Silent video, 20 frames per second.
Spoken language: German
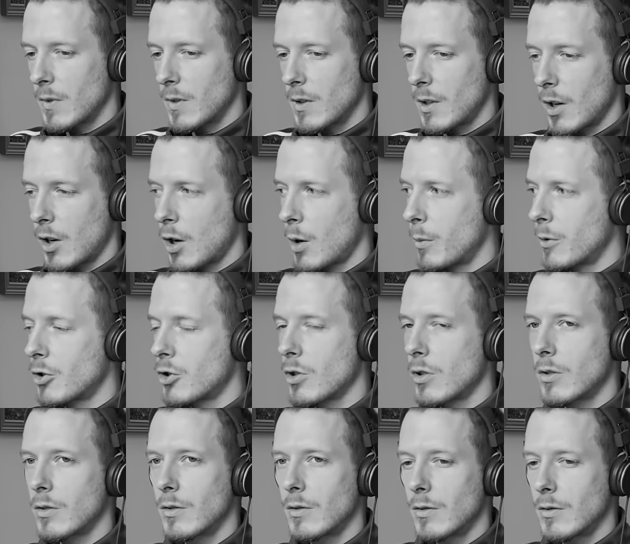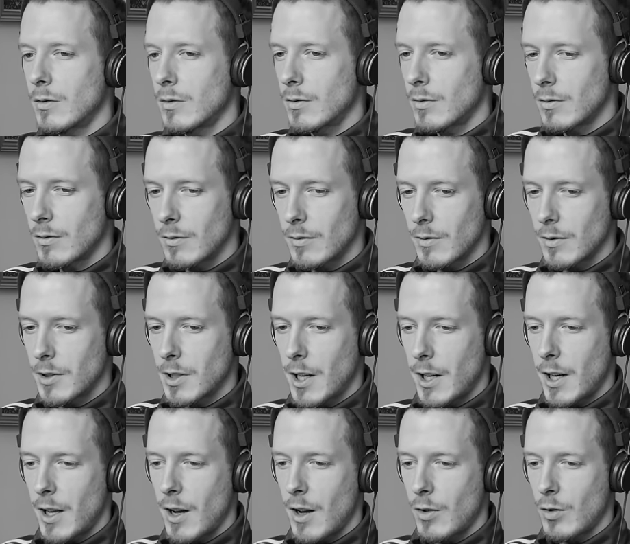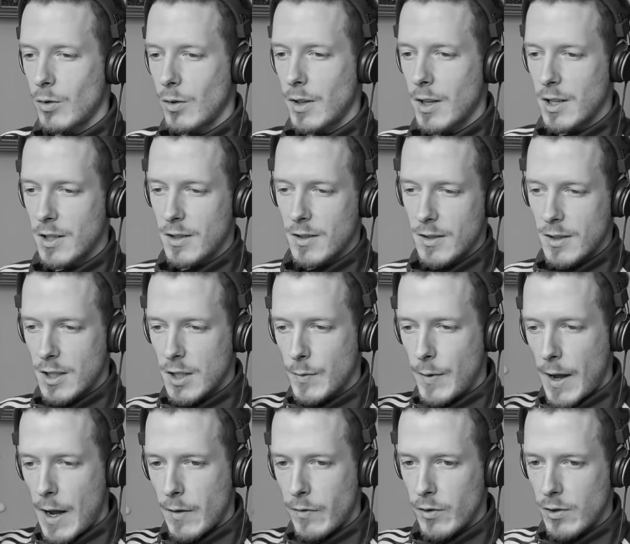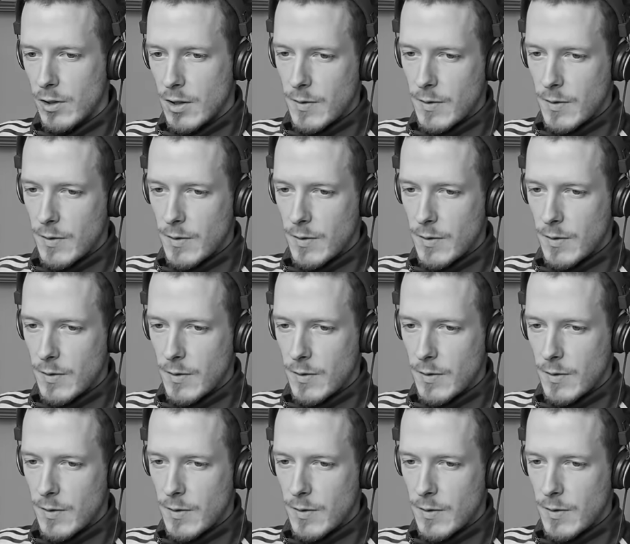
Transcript: Da kommen schon keine Ahnung, erstens Zweifel,